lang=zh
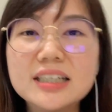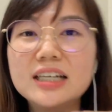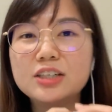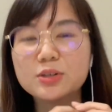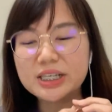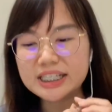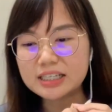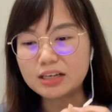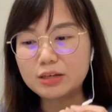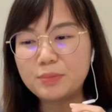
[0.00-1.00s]
有些
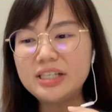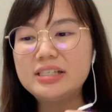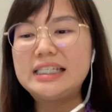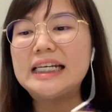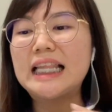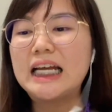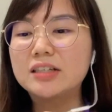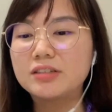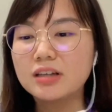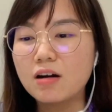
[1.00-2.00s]
有没进来的人呢？